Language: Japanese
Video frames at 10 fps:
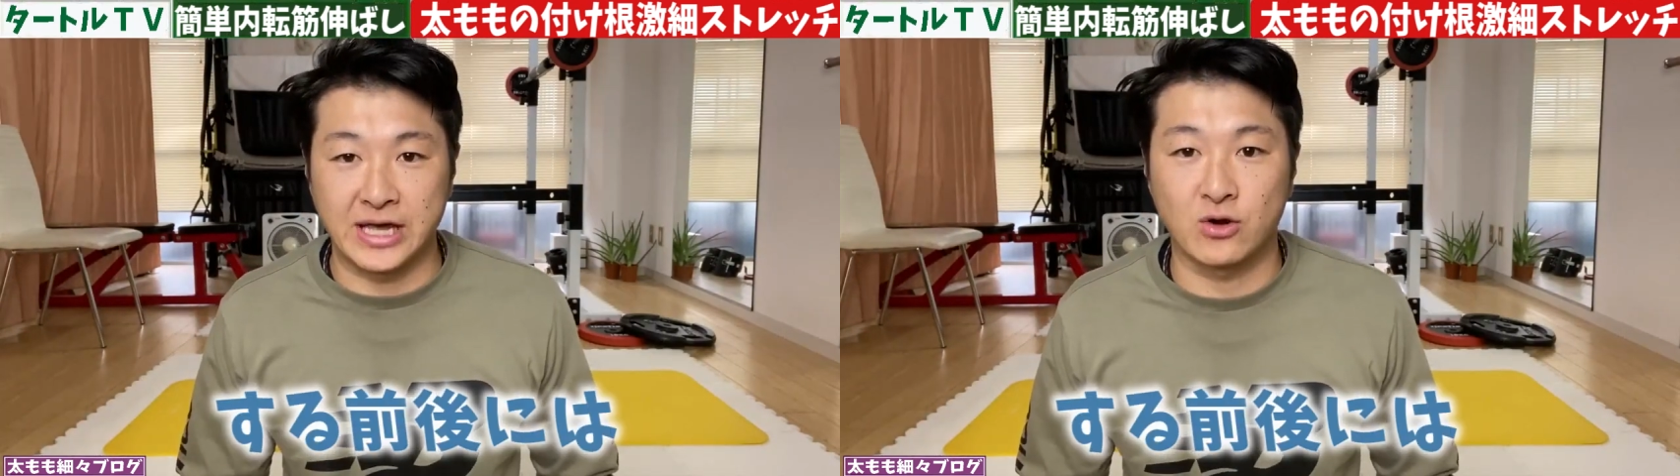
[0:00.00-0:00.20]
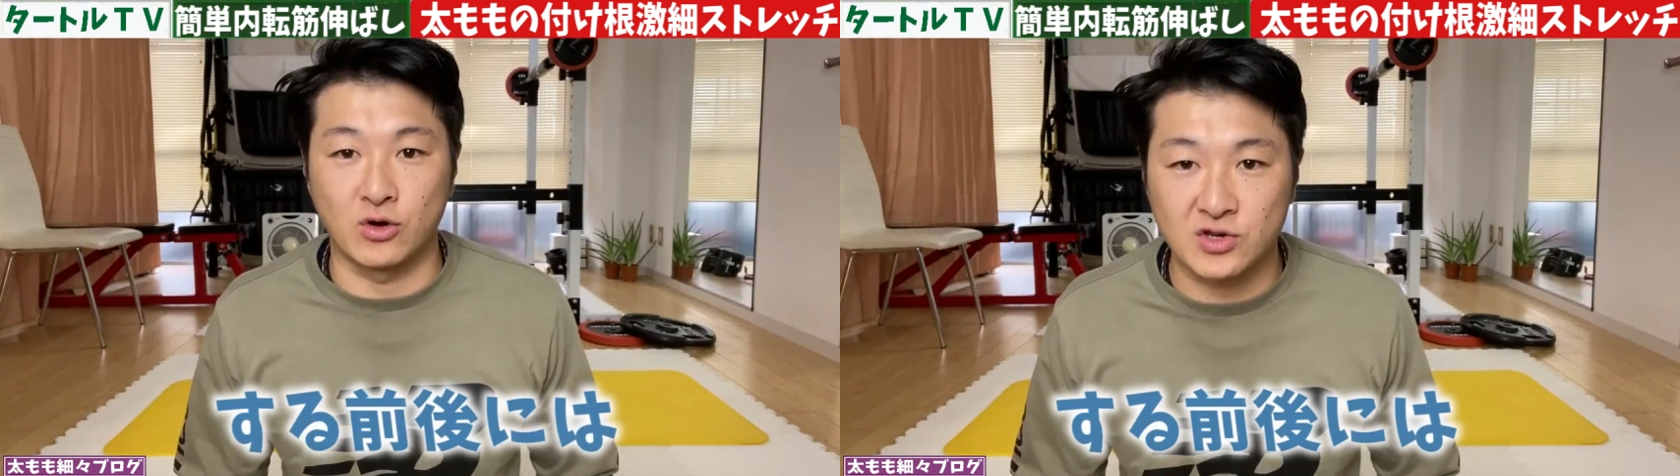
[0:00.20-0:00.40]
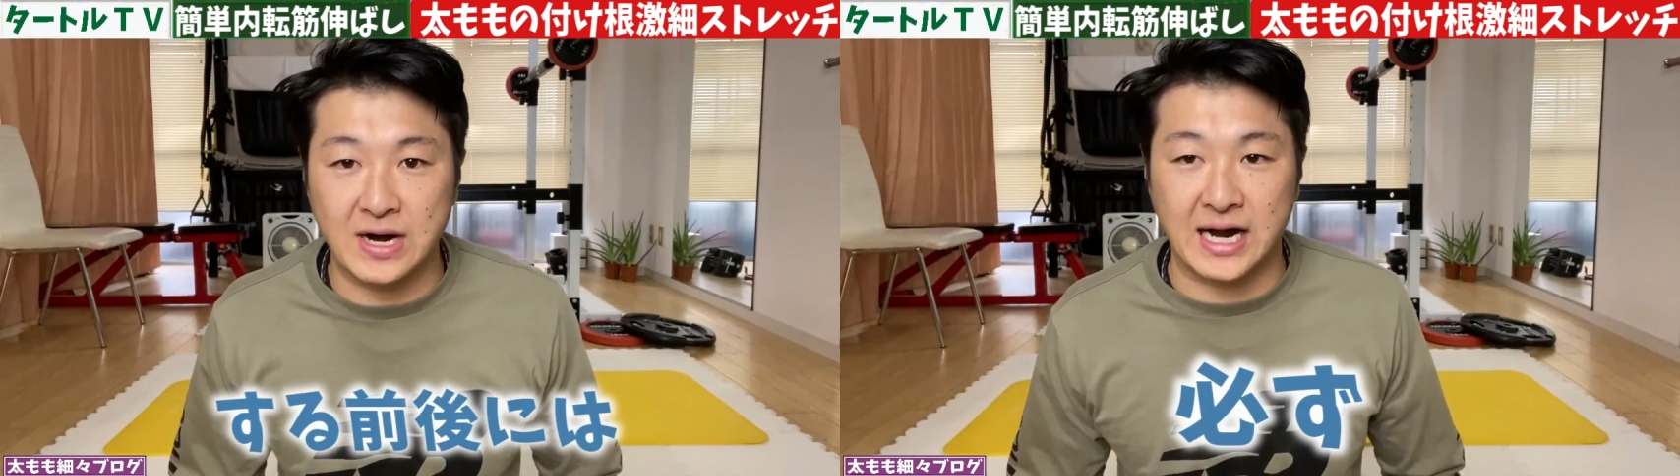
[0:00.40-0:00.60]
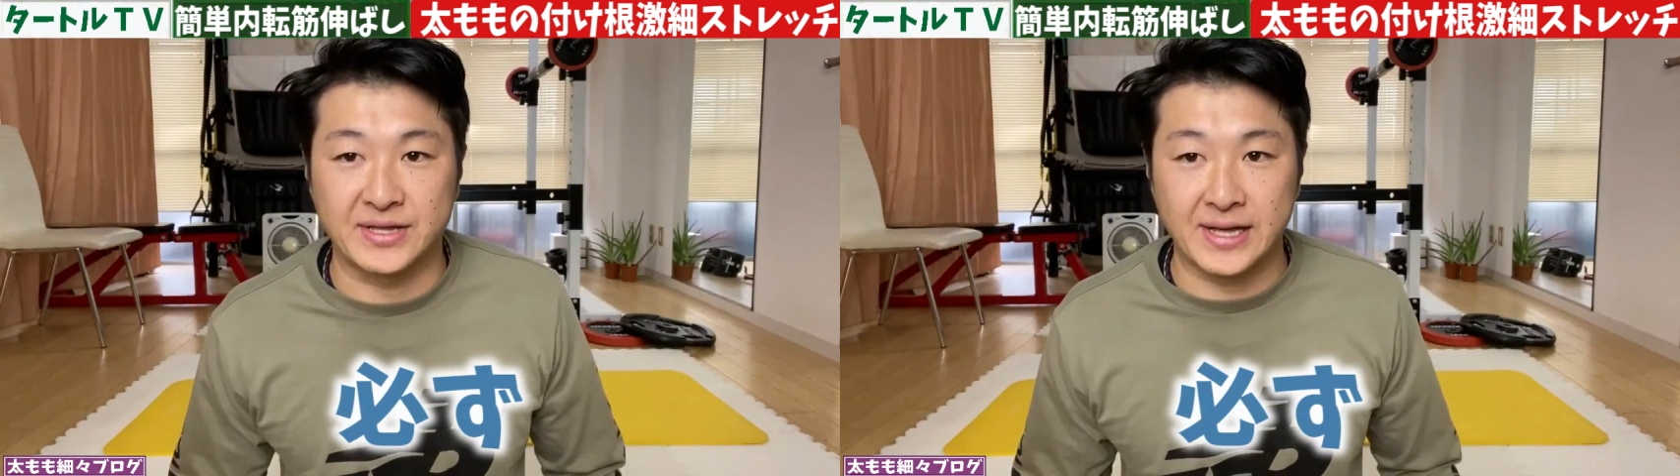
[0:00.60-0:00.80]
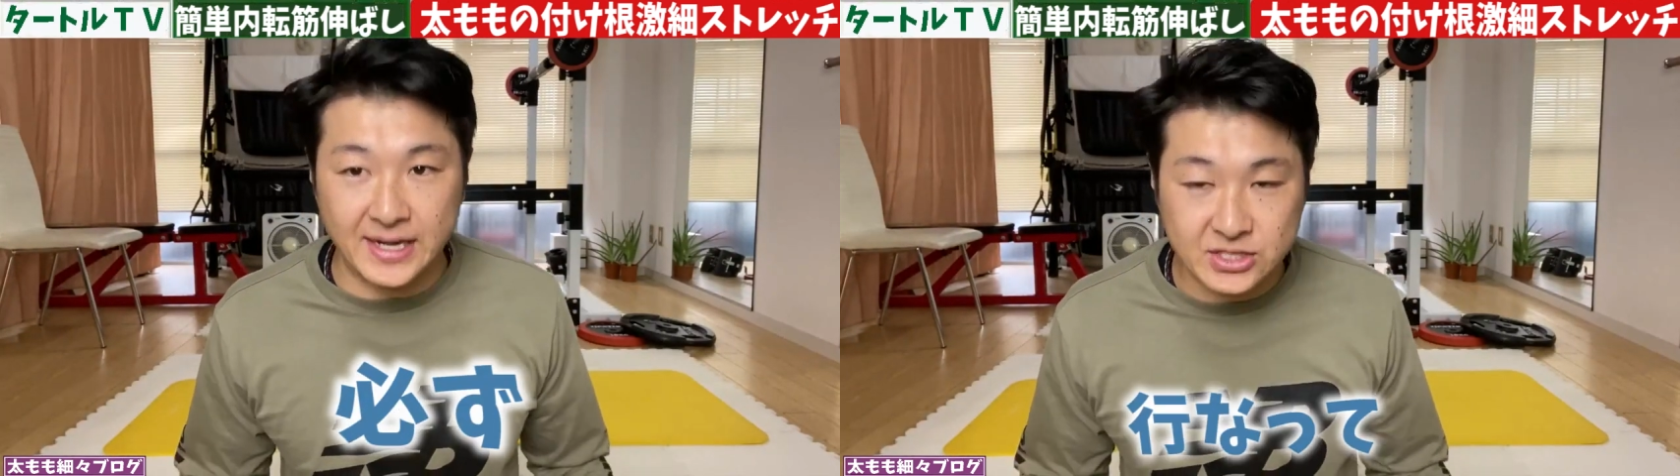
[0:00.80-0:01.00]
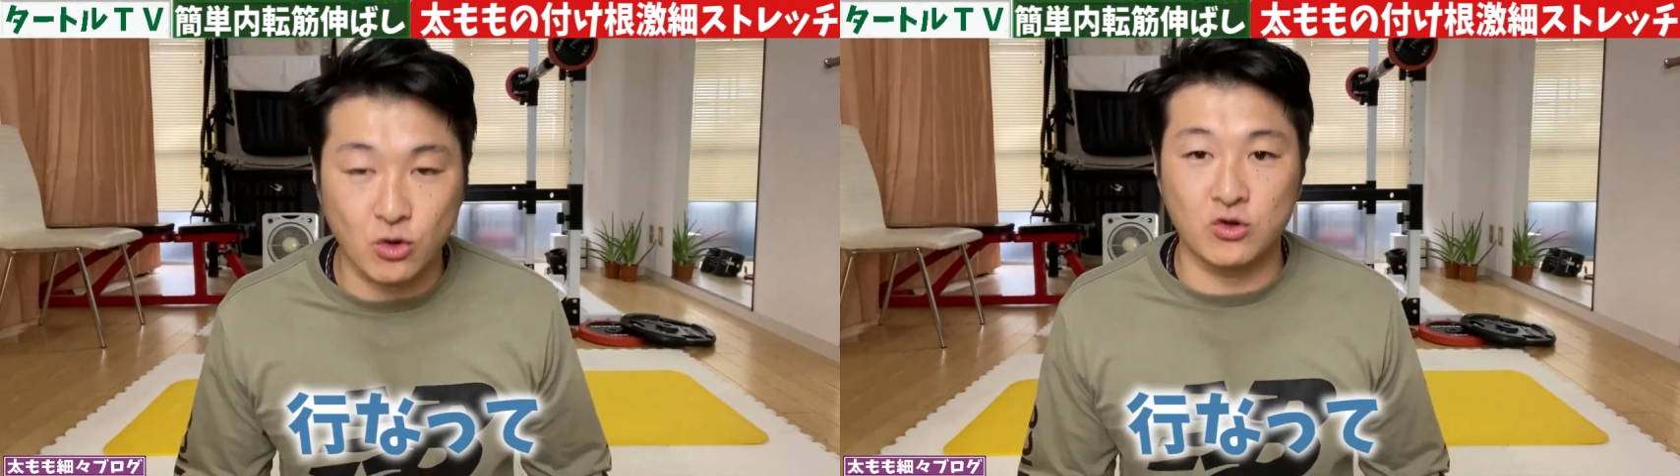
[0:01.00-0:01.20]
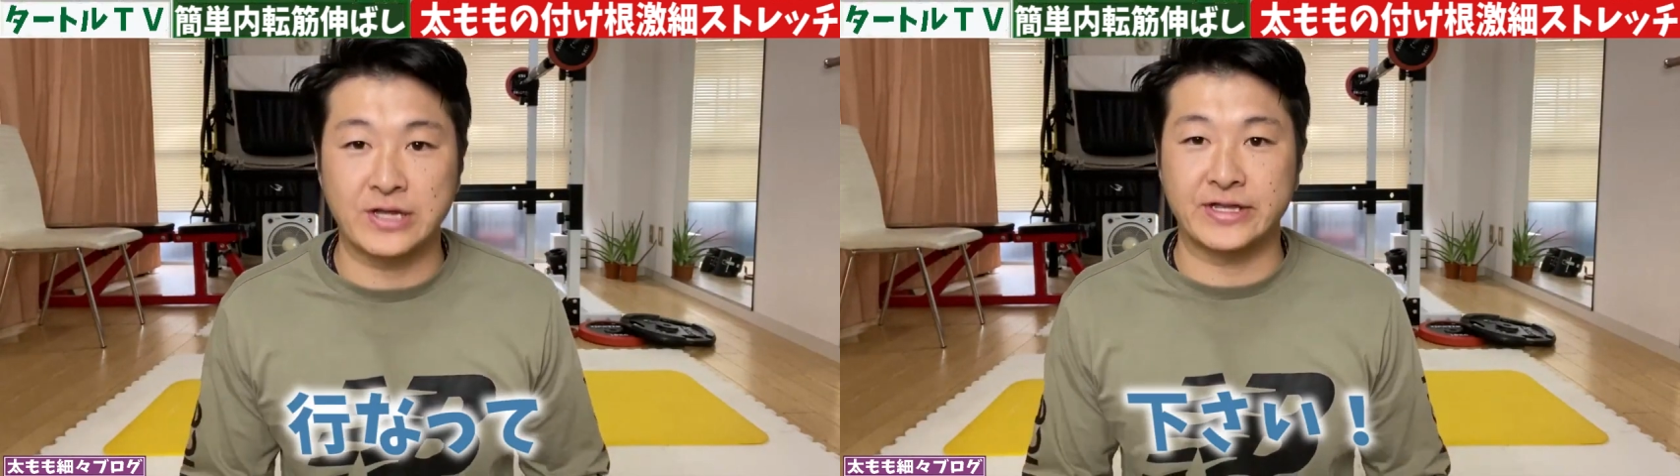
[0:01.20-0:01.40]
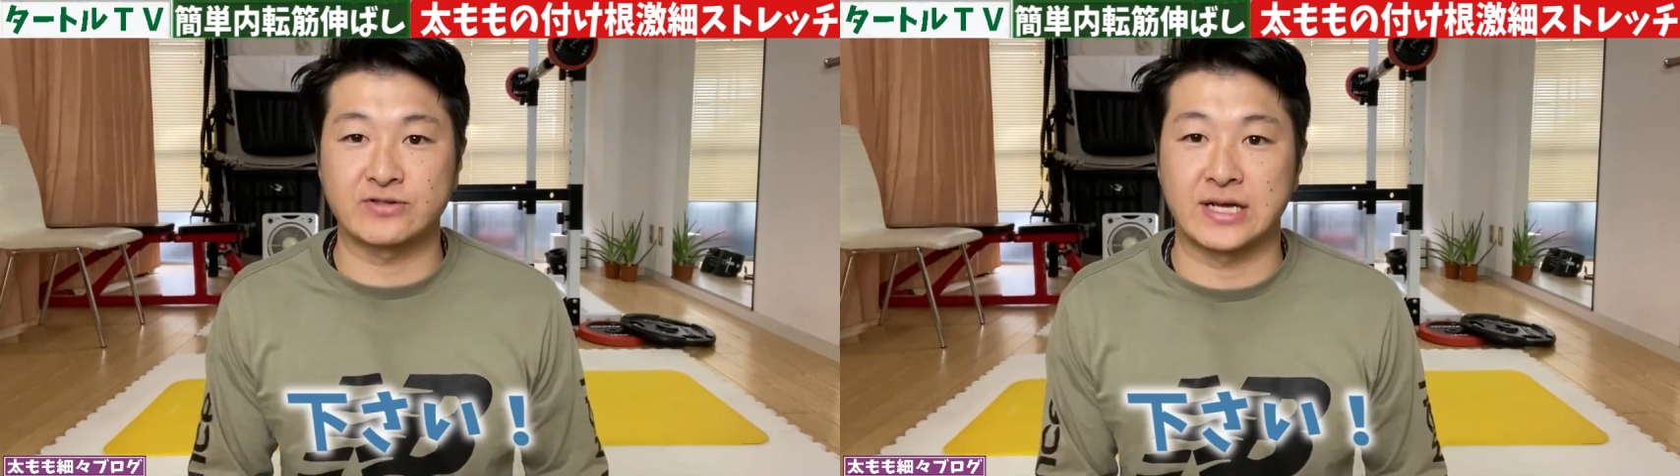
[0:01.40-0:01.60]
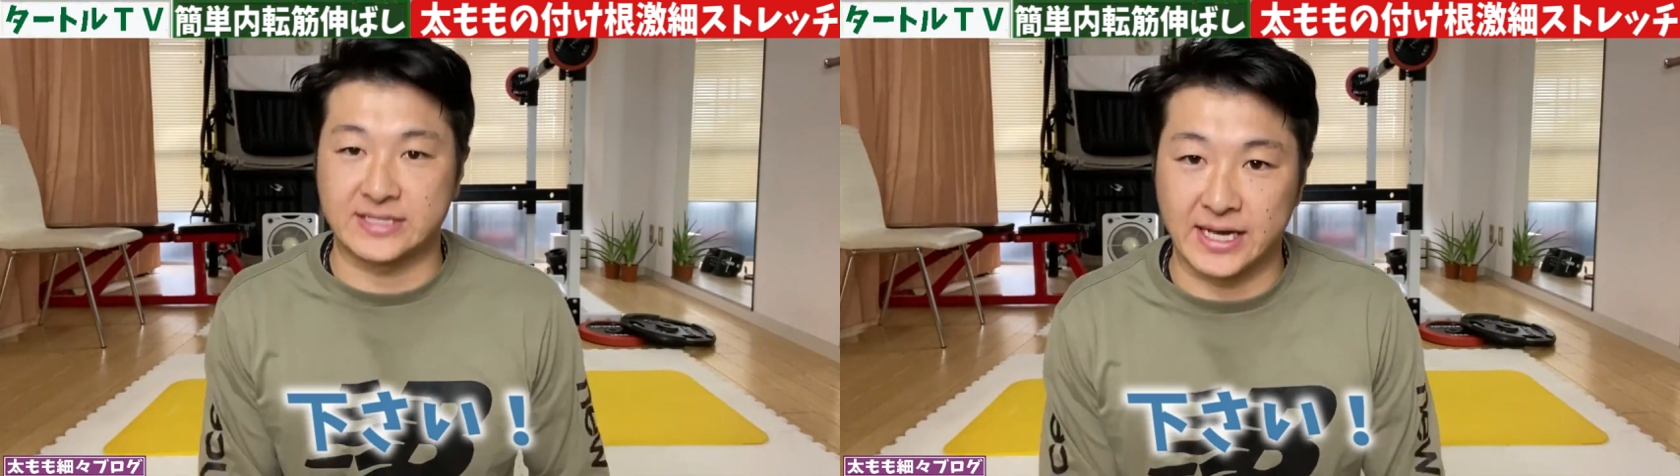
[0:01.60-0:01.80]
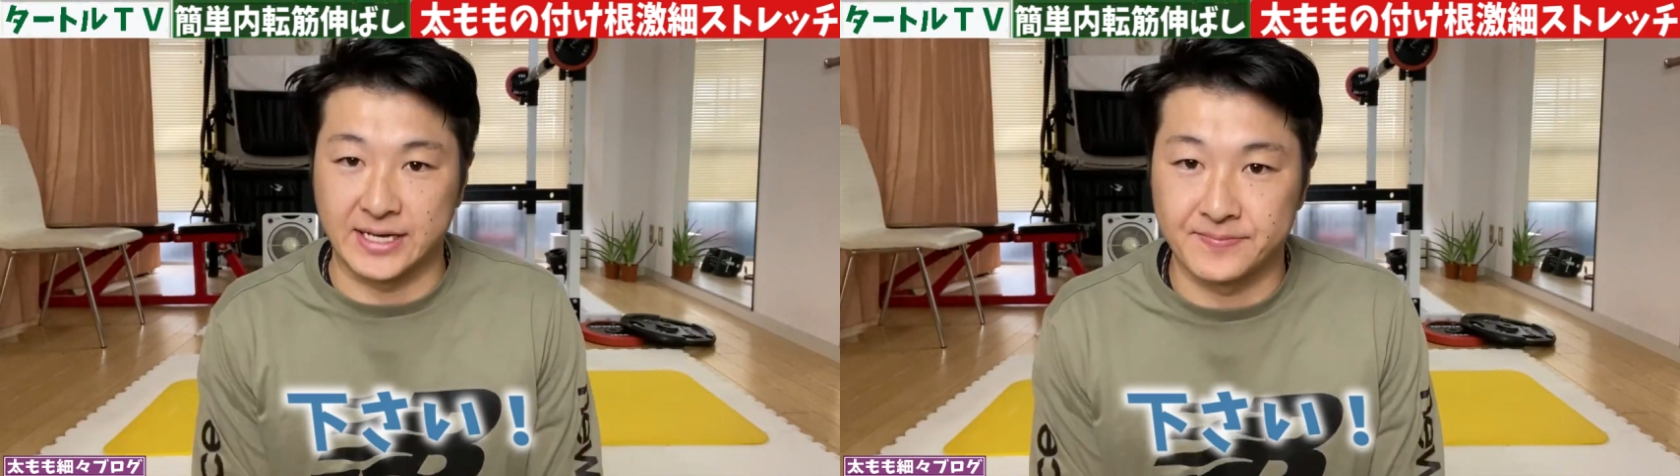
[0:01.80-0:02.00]
前後には必ず行ってくだ
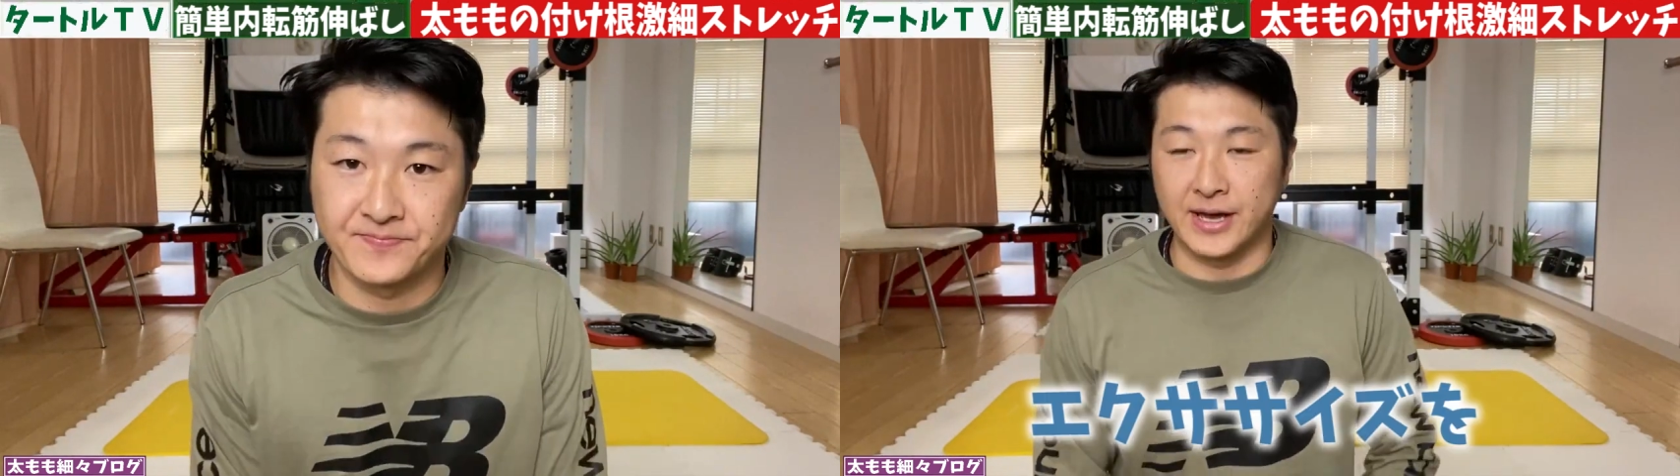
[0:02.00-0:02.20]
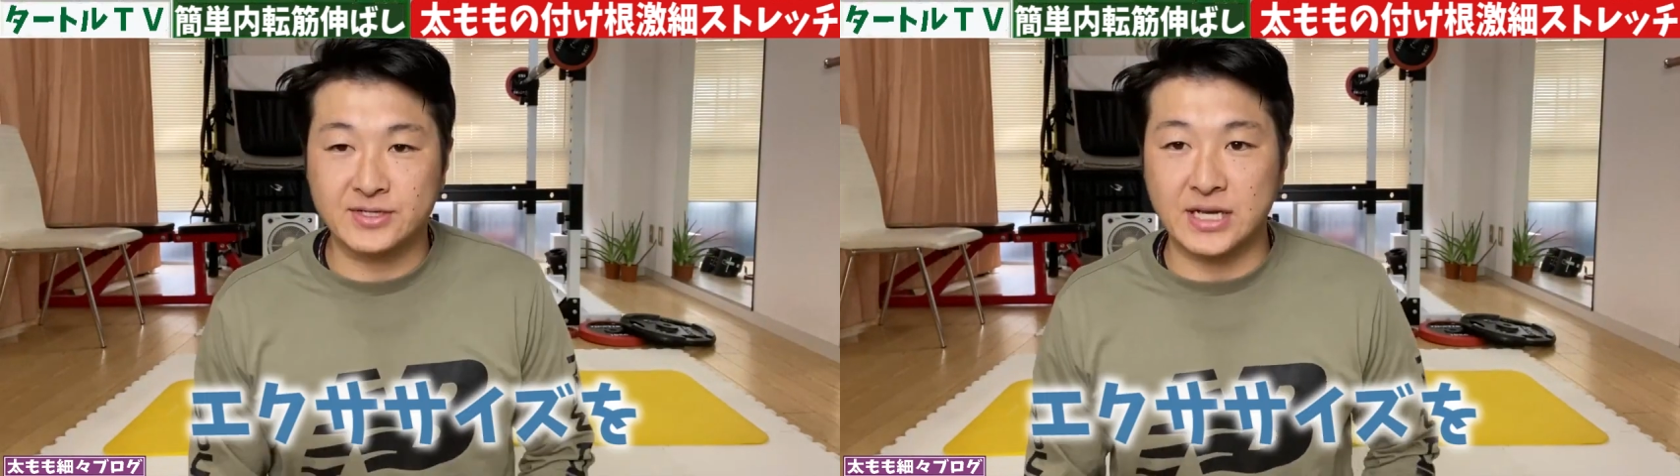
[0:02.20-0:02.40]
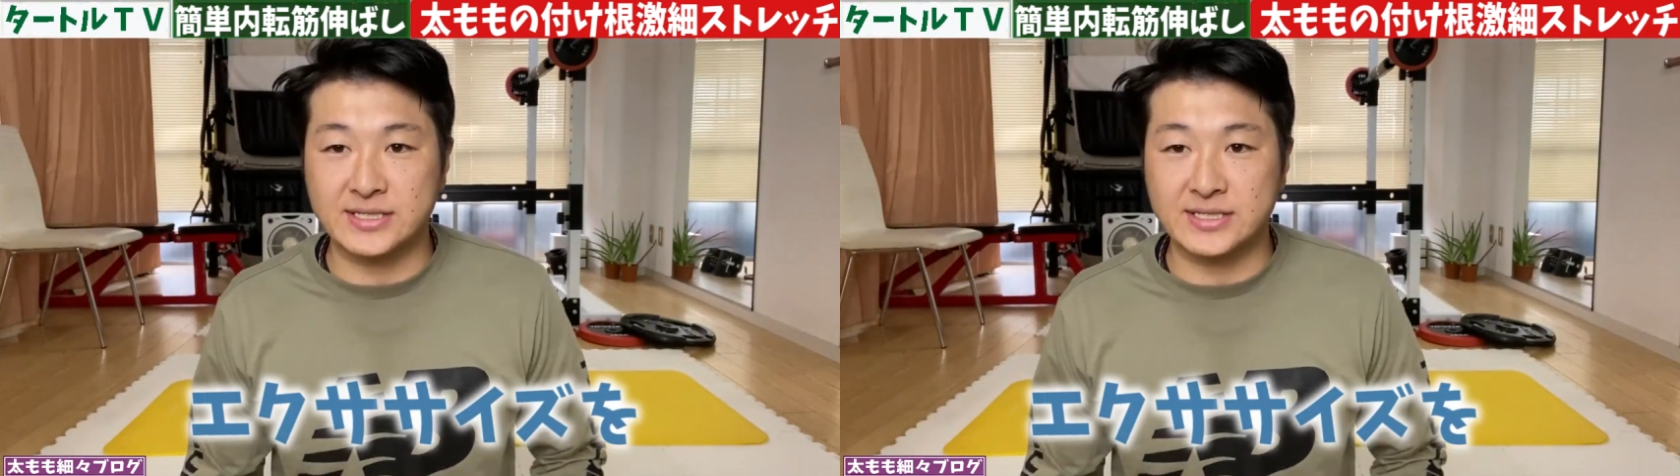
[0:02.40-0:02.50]
さいエクサ